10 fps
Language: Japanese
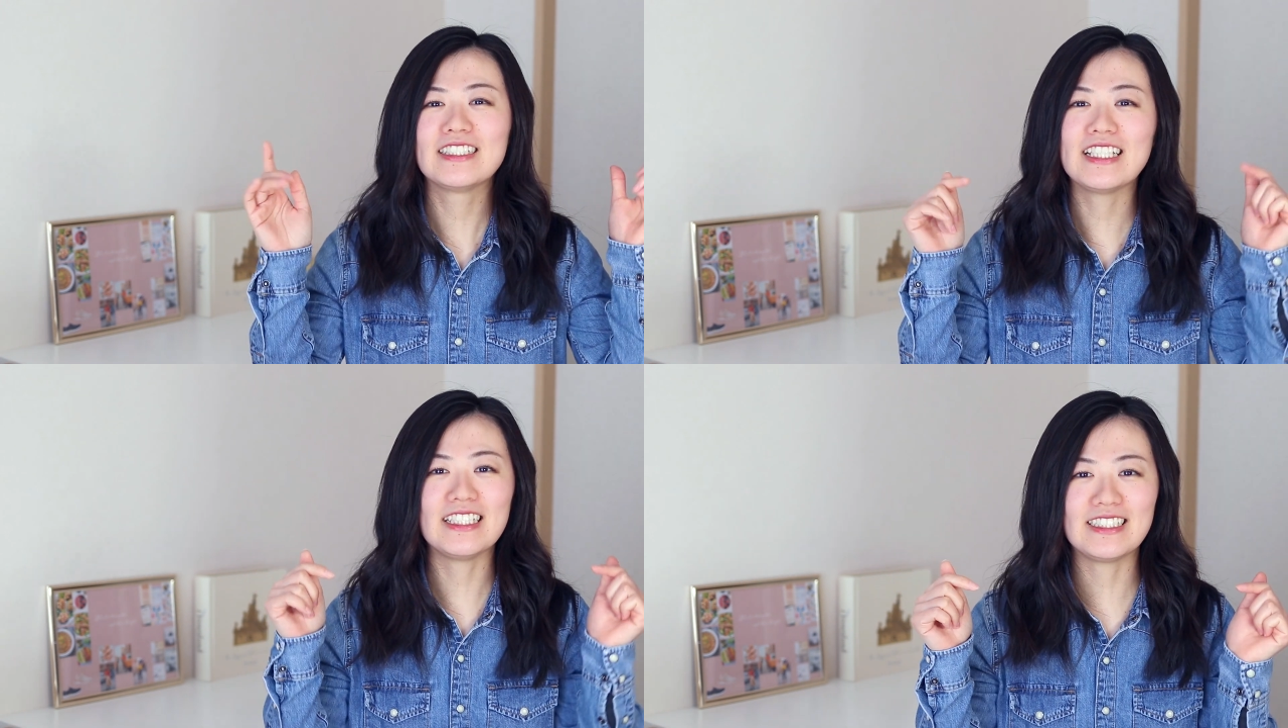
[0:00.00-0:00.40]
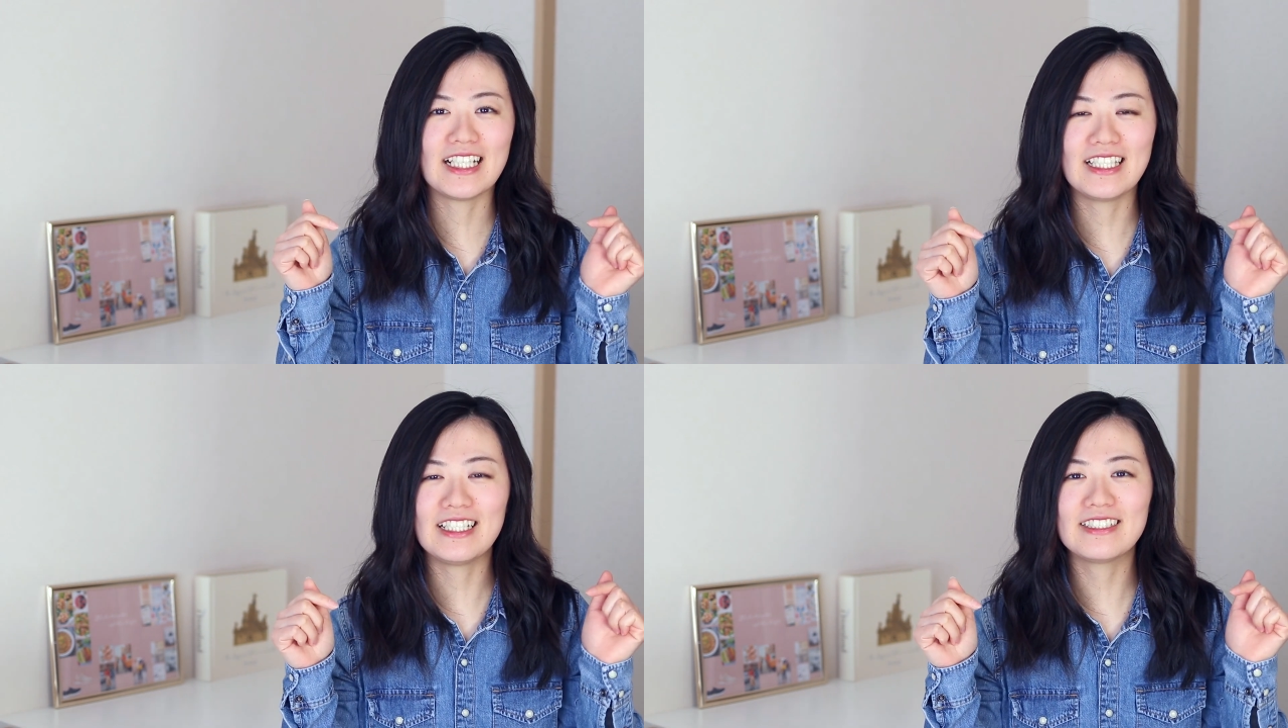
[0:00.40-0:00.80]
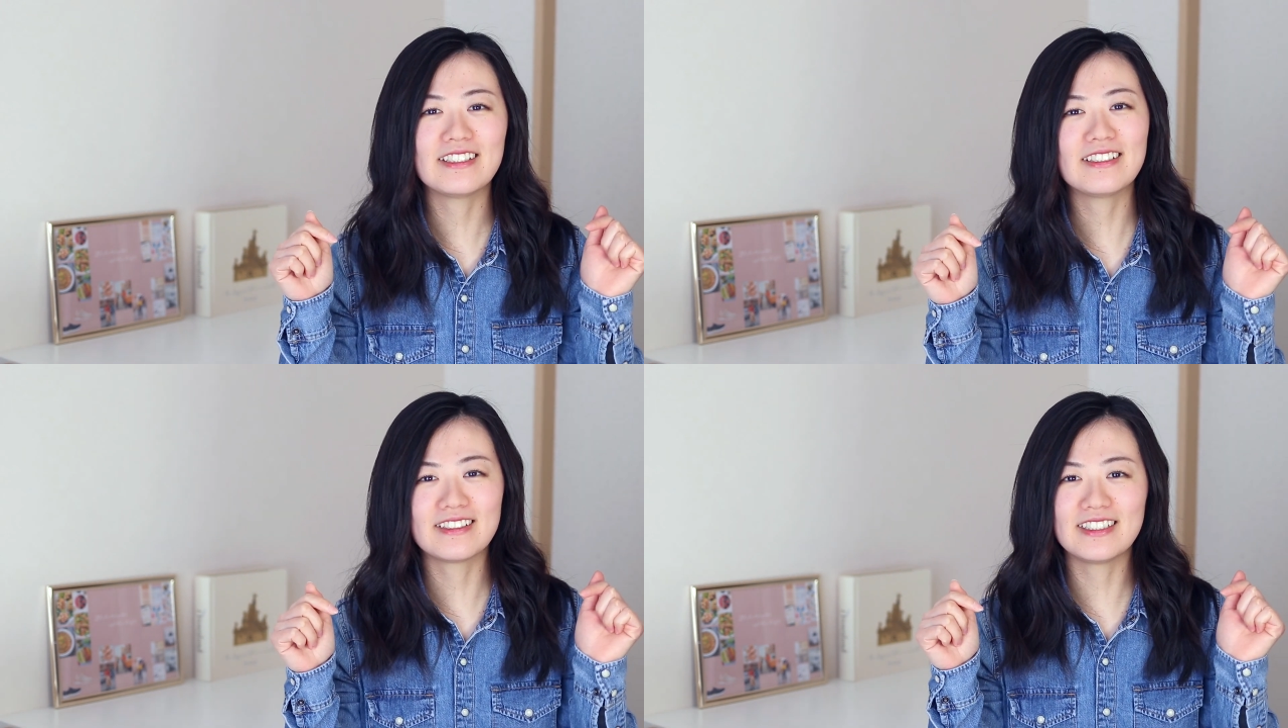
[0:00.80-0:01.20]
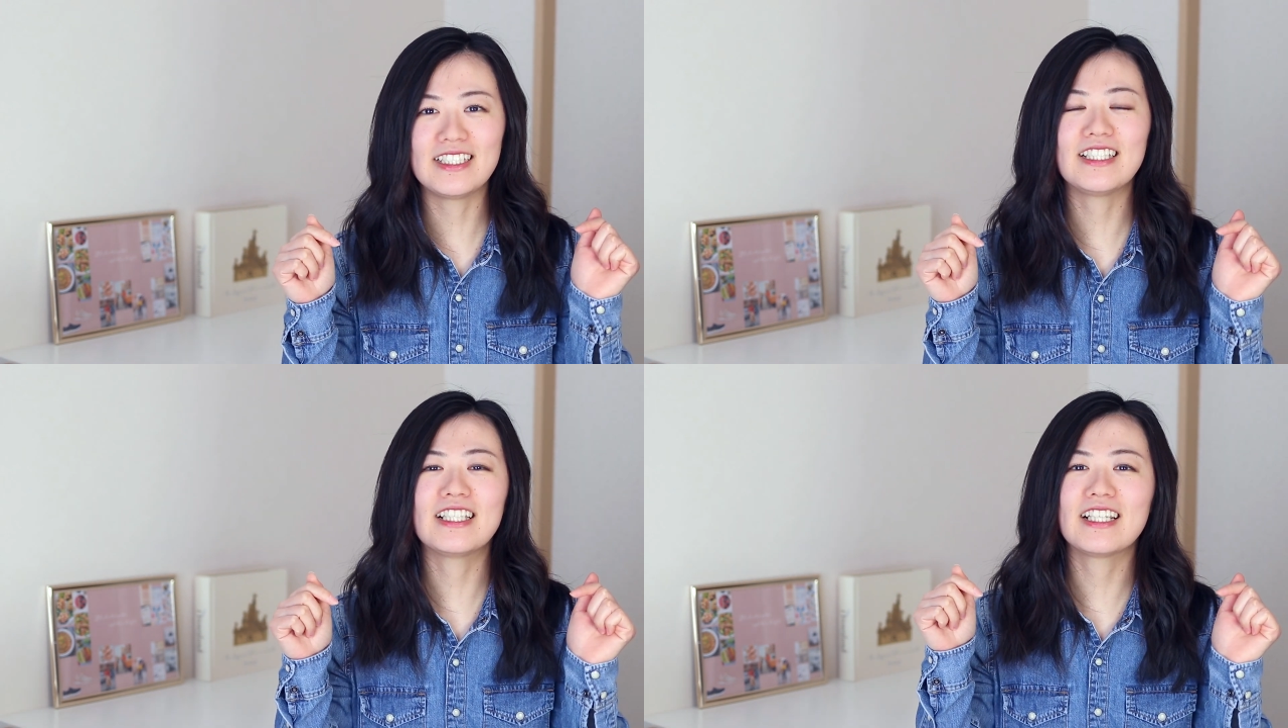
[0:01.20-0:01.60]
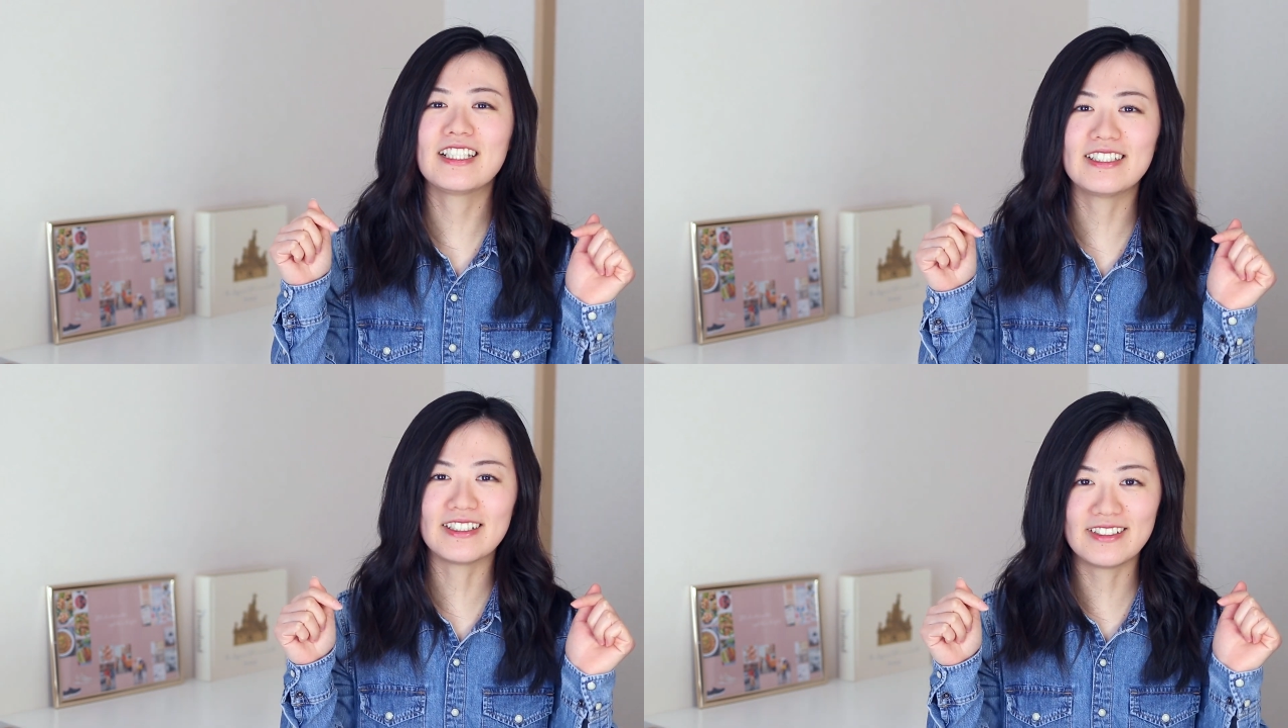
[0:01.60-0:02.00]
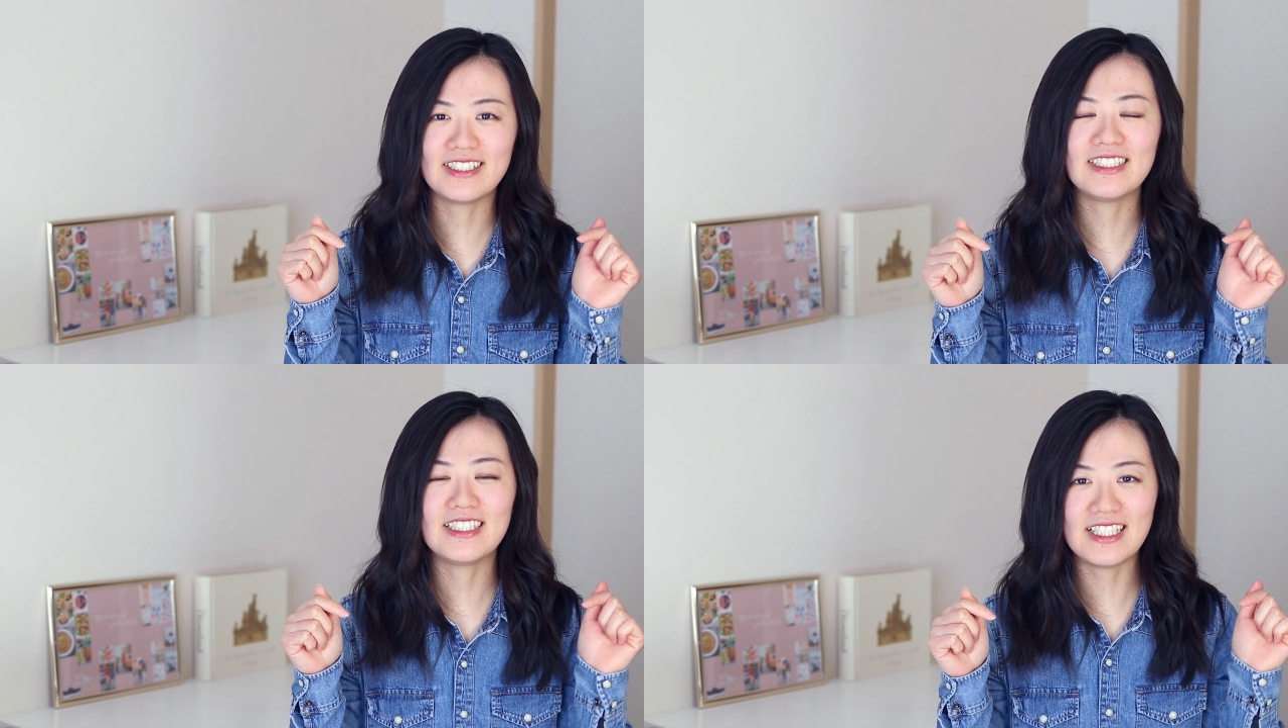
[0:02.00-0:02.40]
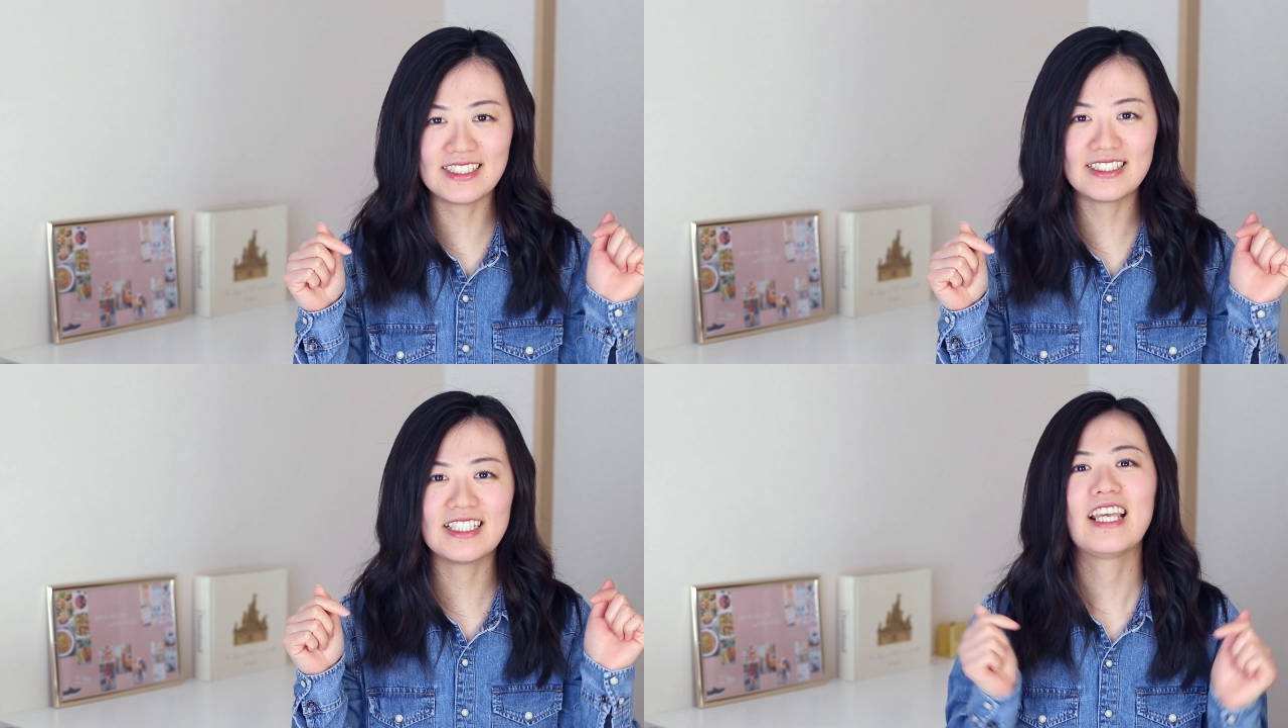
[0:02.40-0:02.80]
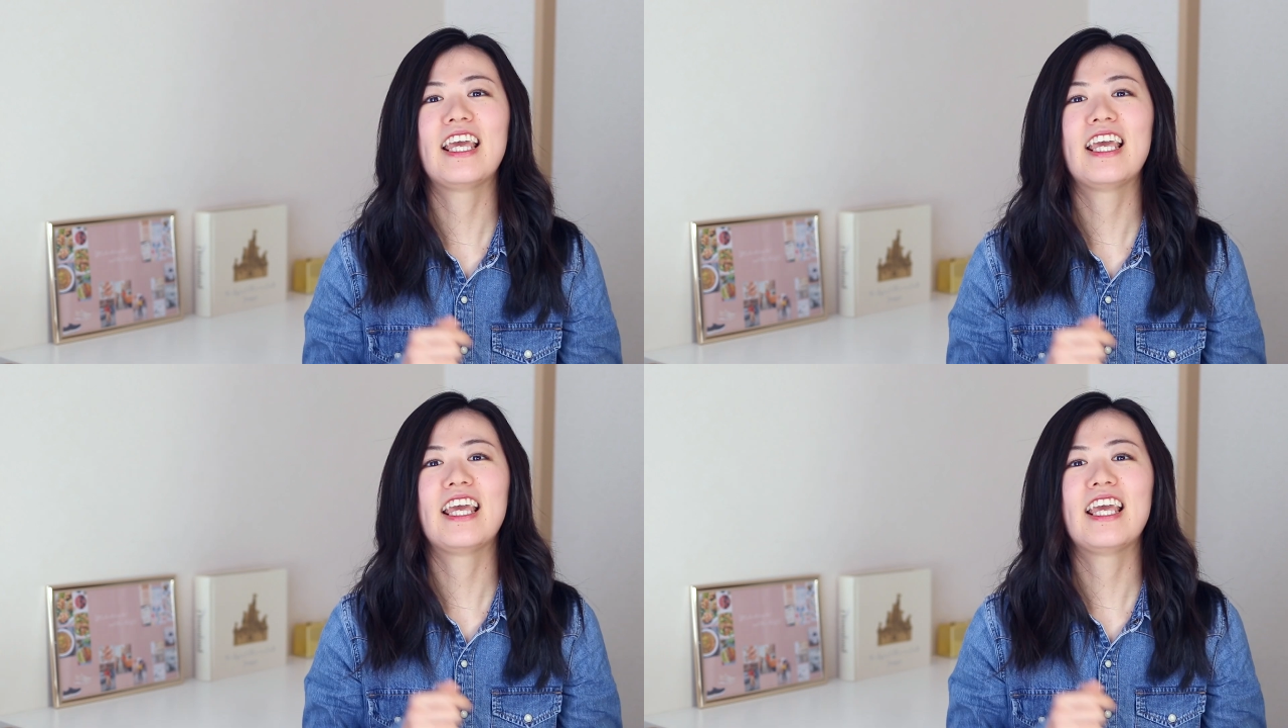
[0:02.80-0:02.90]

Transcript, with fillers: ぜひチャンネル登録していただけると嬉しいです